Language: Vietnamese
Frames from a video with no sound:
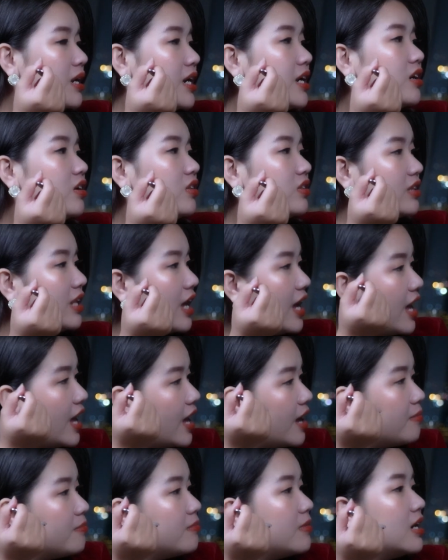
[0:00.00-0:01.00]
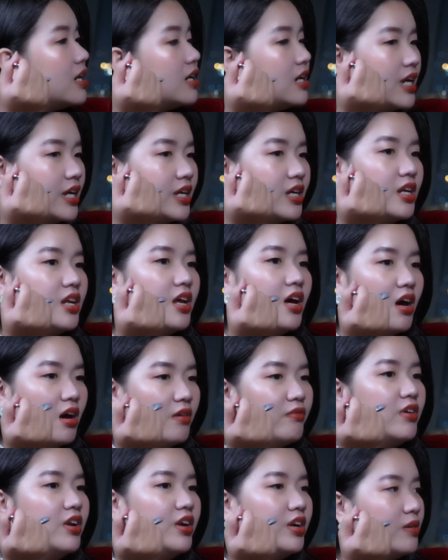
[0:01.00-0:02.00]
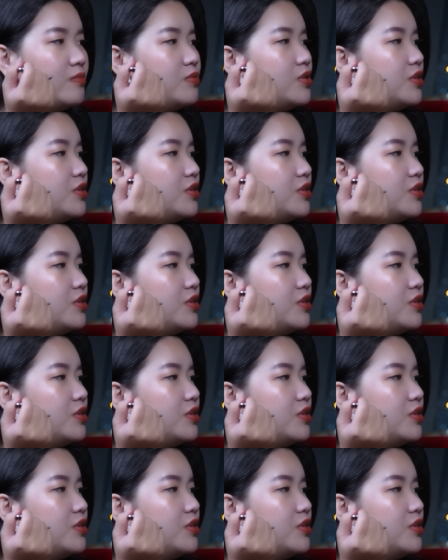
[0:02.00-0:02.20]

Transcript: banana cotta mà lại kết hợp với lại nấm